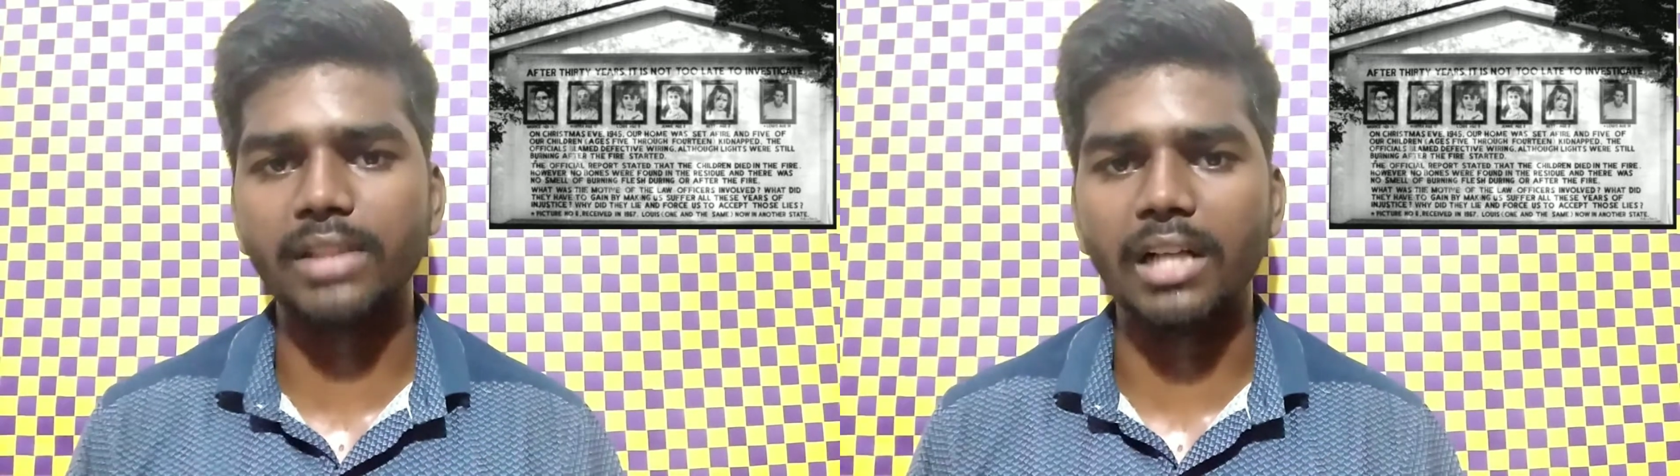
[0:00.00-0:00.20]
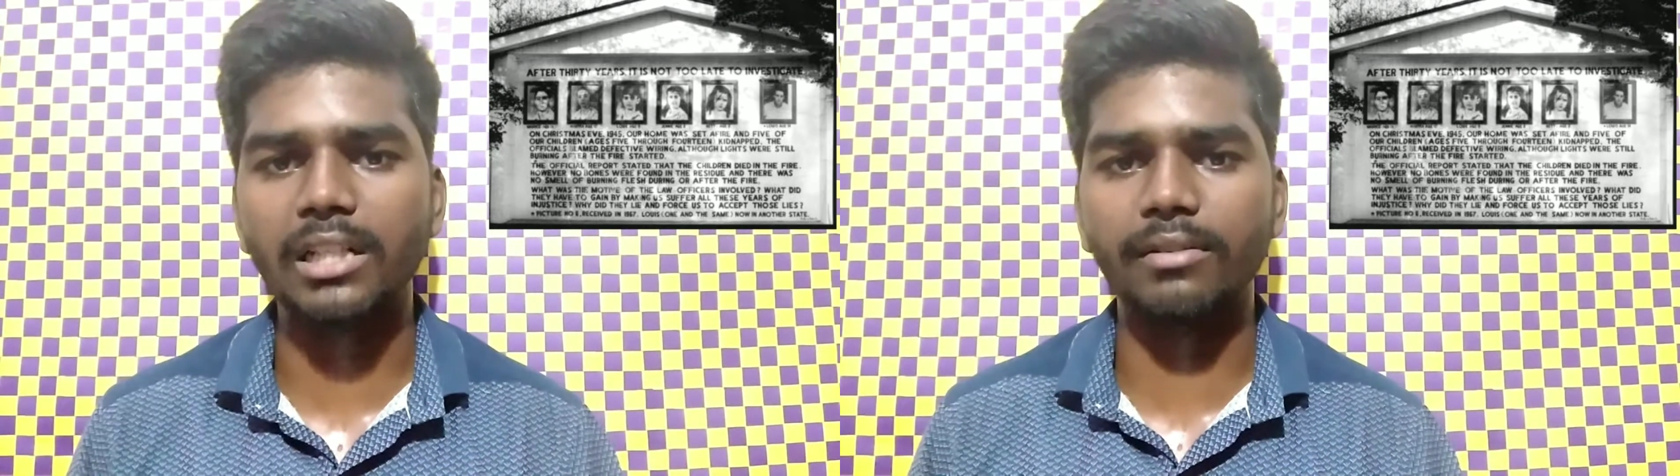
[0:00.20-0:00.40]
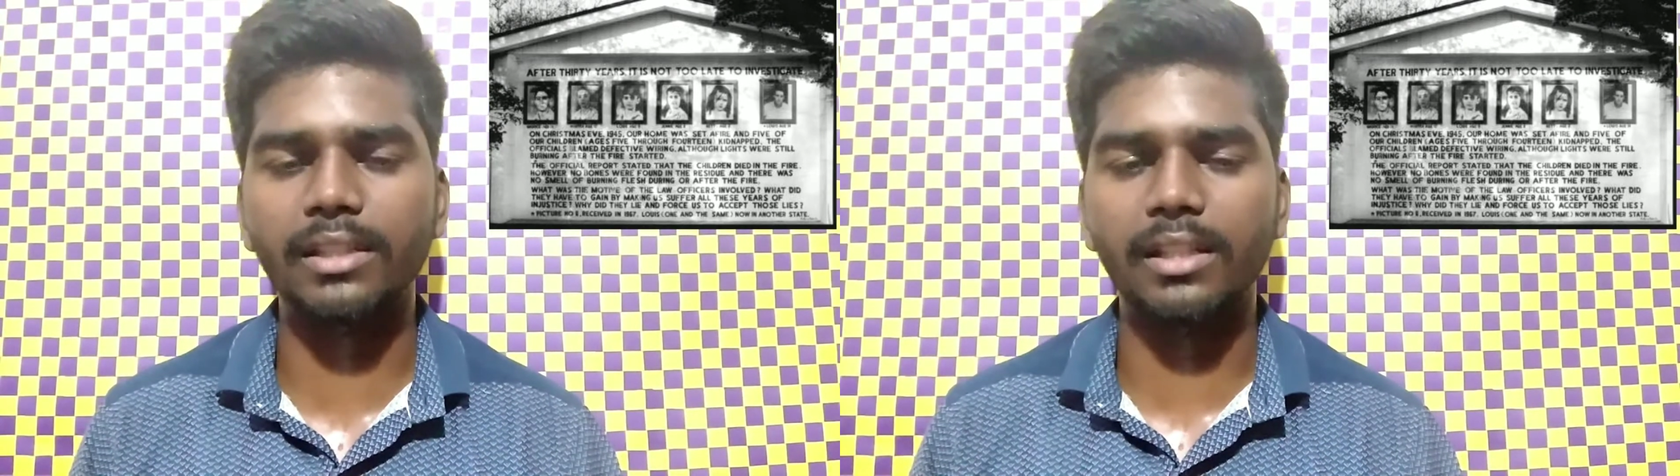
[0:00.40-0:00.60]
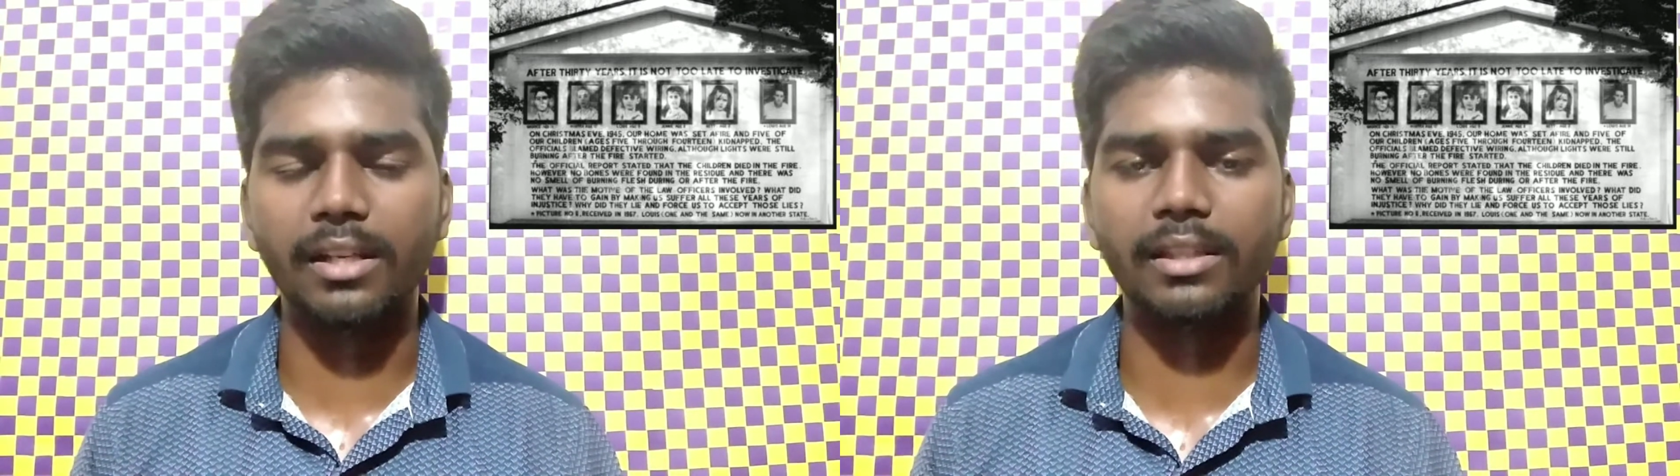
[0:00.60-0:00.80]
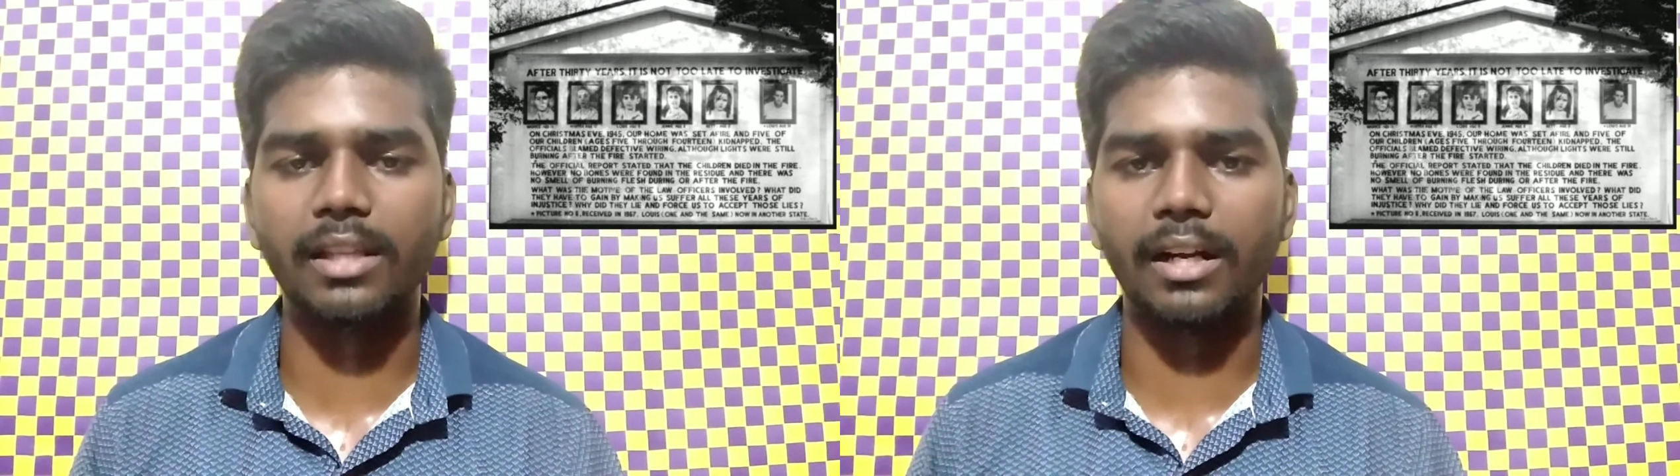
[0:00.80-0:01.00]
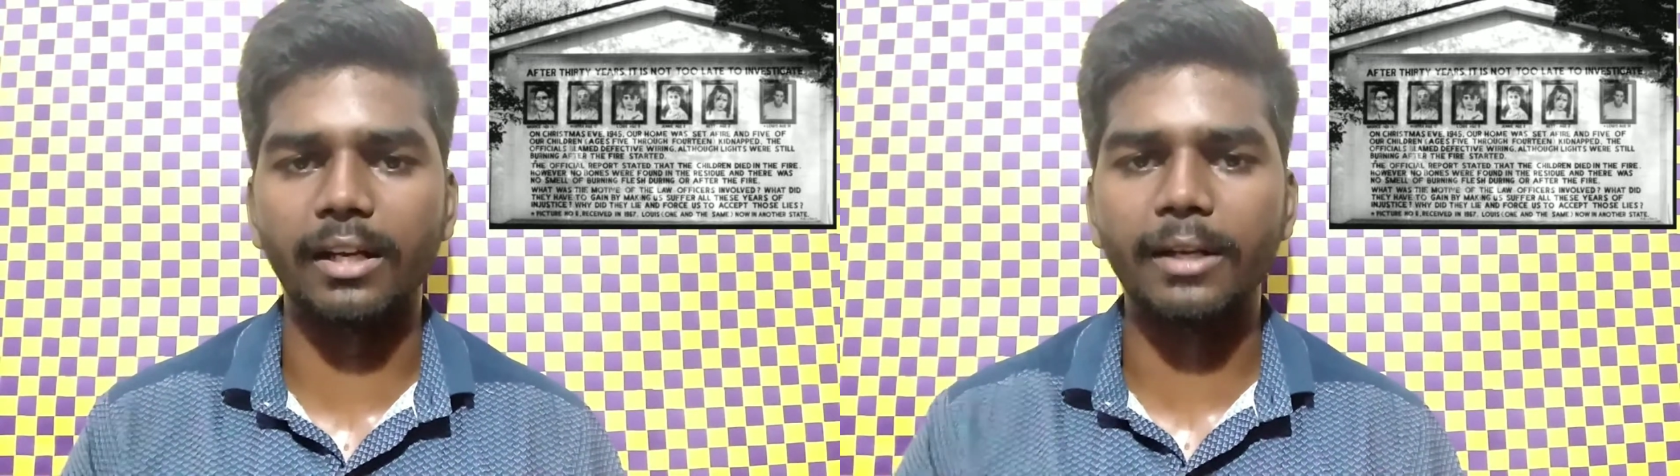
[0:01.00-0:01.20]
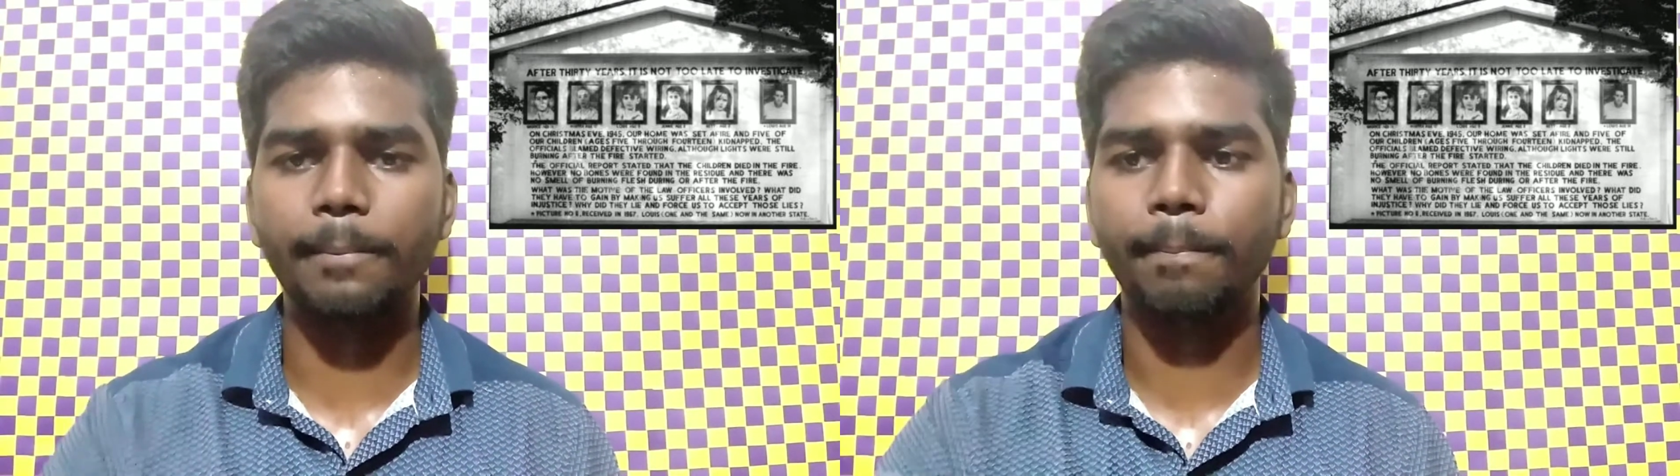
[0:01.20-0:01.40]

ஸ்ட்ராங்கா வந்து நிறுத்துறாங்க